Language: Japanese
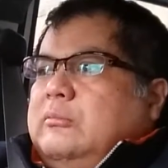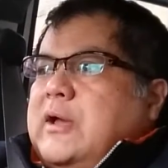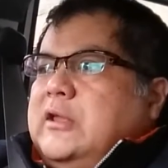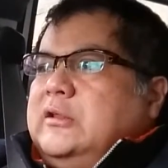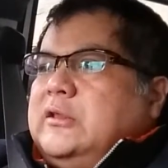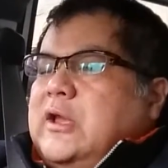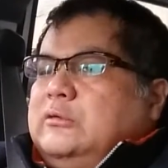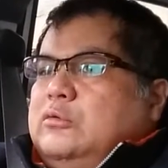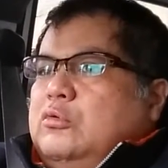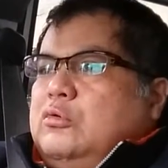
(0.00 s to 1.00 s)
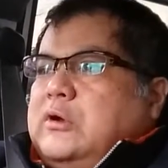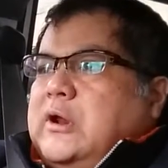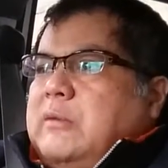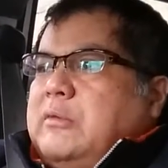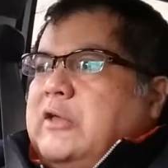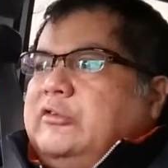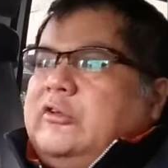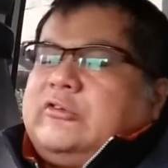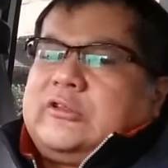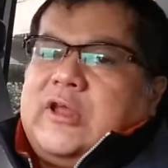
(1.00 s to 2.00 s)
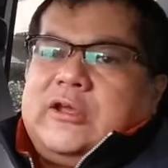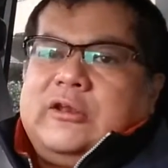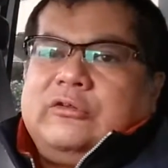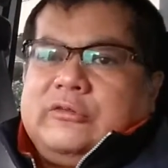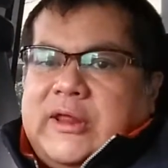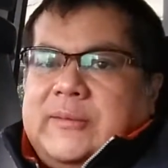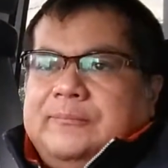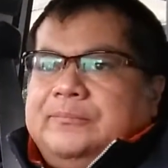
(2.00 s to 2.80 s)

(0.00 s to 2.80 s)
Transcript: バインダーのところから外れちゃったわけですよね。